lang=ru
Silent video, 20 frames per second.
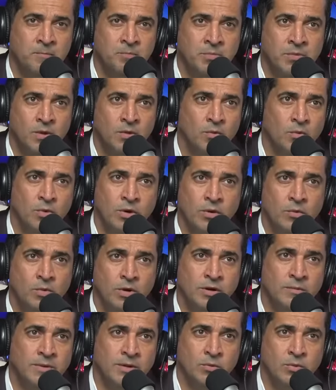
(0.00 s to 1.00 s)
Это как
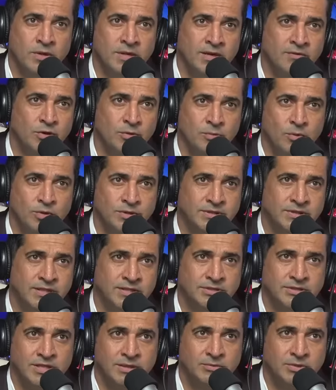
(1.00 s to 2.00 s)
так? Мы даем ему право
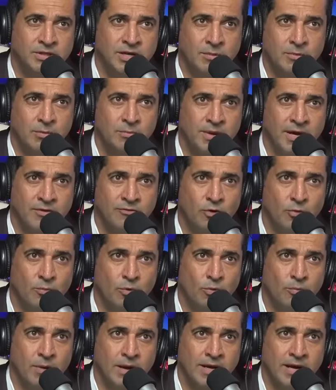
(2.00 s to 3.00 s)
требовать еще денег.
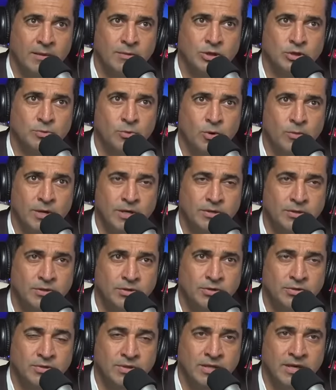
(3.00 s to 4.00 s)
Сколько еще мы должны дать
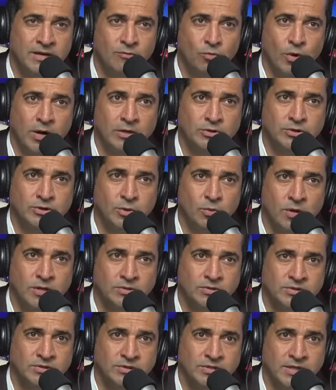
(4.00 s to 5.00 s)
ему денег? Что еще мы
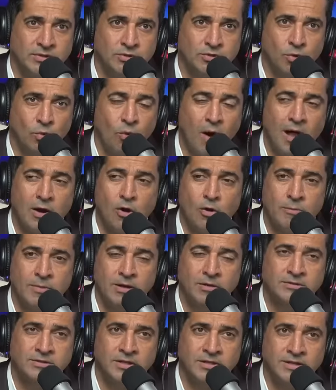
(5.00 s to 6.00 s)
должны ему отдать в то время,
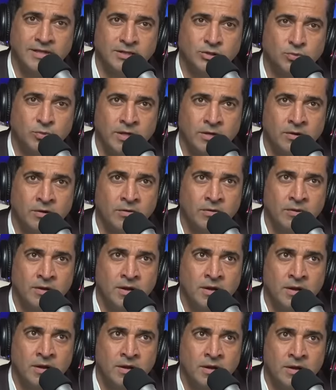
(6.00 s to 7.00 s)
как наша армия
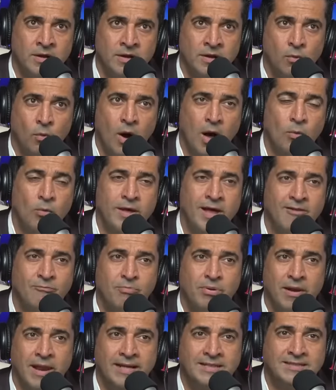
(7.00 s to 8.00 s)
слабеет? В то время,
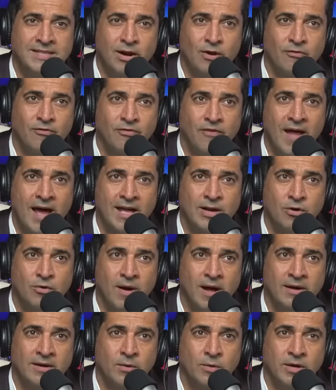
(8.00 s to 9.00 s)
как самолеты
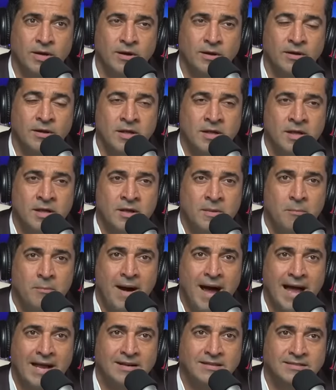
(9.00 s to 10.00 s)
летают сами, а
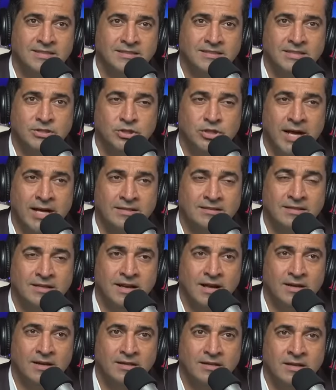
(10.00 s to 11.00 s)
пилот
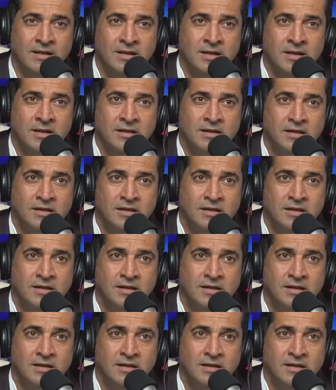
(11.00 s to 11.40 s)
катапультируется.